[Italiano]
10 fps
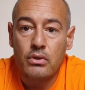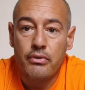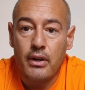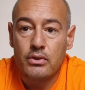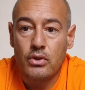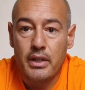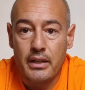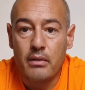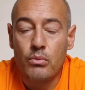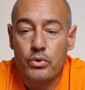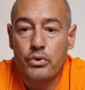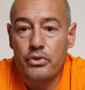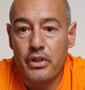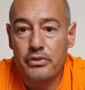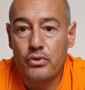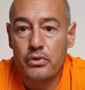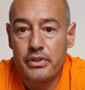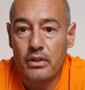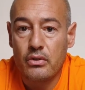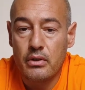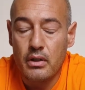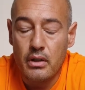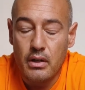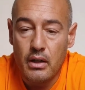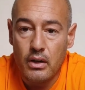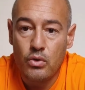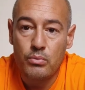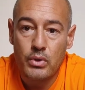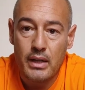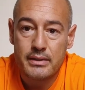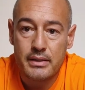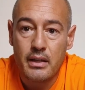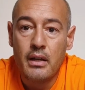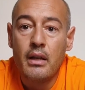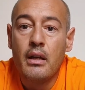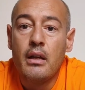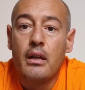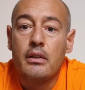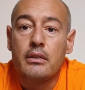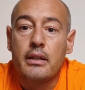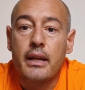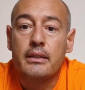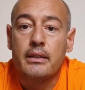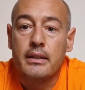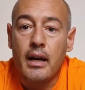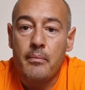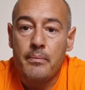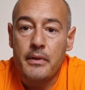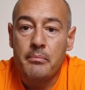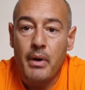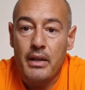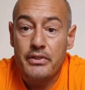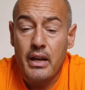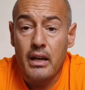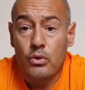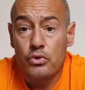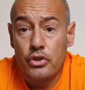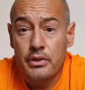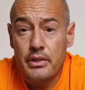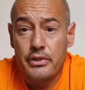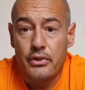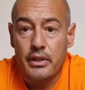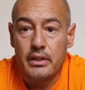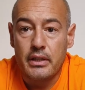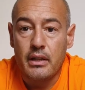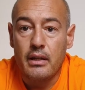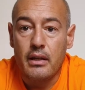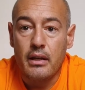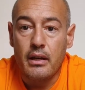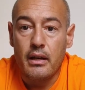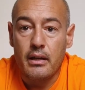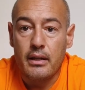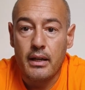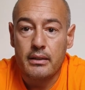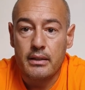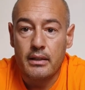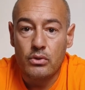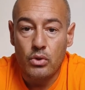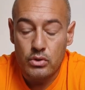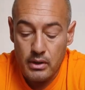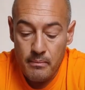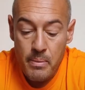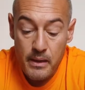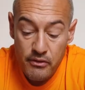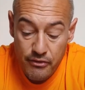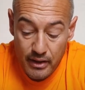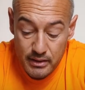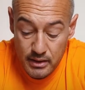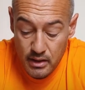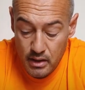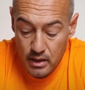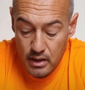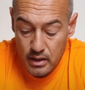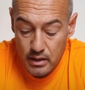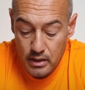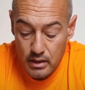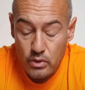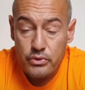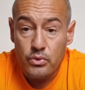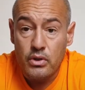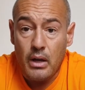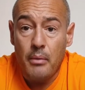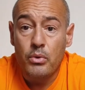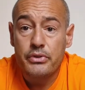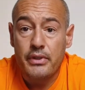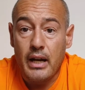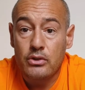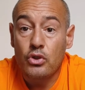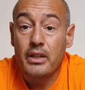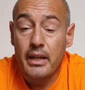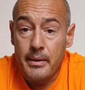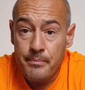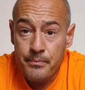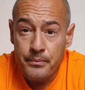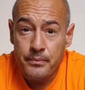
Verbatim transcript: il fatto che nel muscolo si, si eh, accumulasse creatina in base alla concentrazione di eh, creatina indotta. Infatti il, lo studio ha mostrato che